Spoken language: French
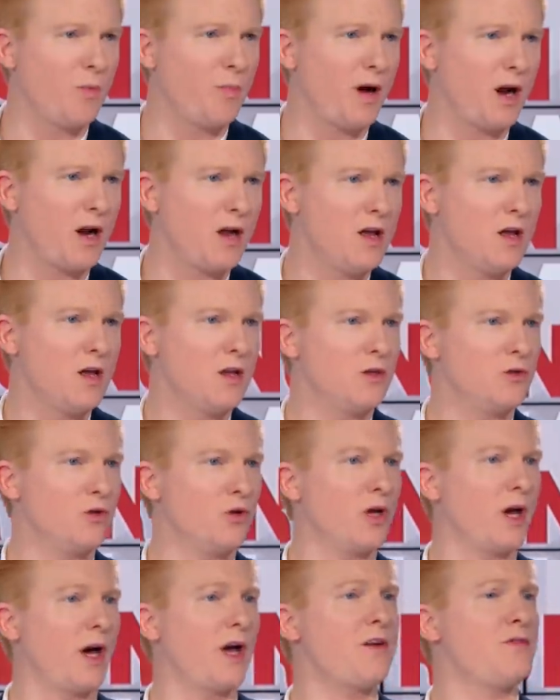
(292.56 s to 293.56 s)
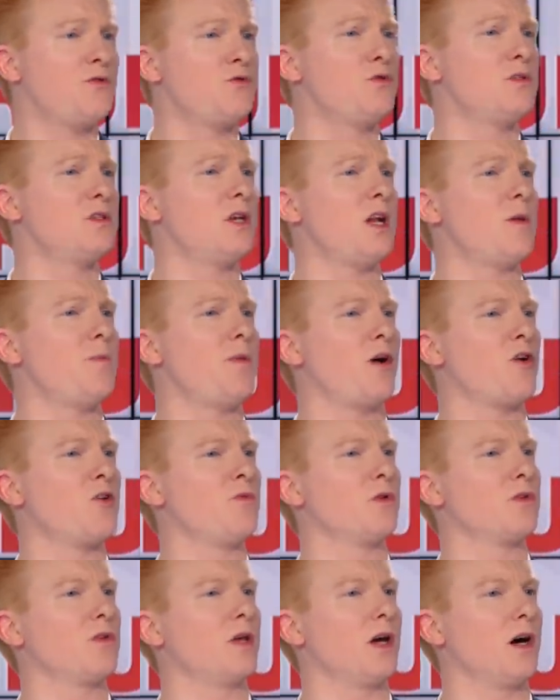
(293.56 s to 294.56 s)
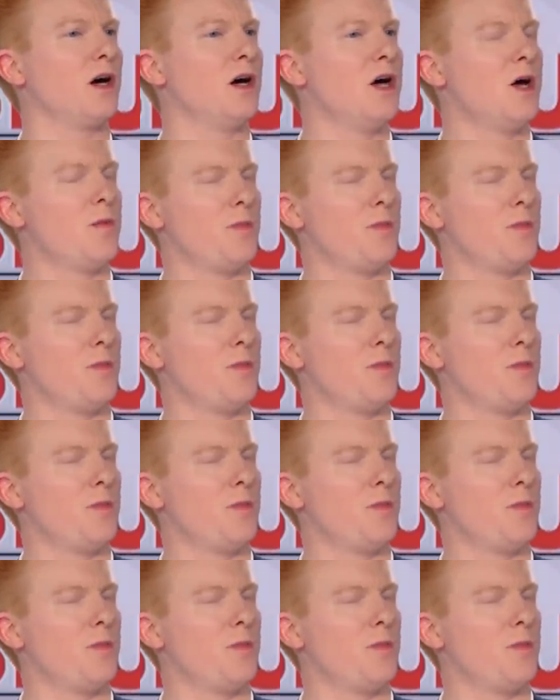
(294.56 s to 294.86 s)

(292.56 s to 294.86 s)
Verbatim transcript: On parle de grève du zèle parlementaire.